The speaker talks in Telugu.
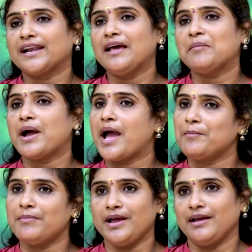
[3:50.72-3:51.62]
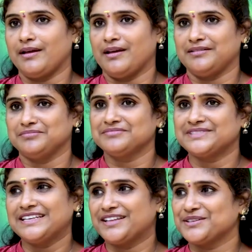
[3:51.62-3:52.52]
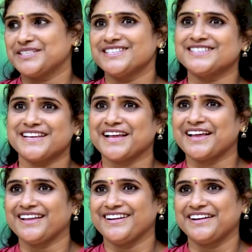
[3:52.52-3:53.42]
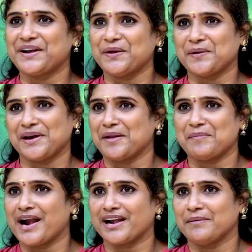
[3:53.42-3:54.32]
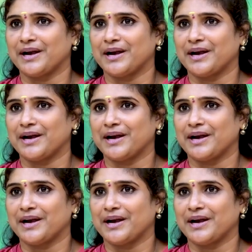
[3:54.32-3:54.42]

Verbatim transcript: అట్లా మా అమ్మ ఏదో చిన్న చిన్నగా ఇంట్లో అట్లా పాటలు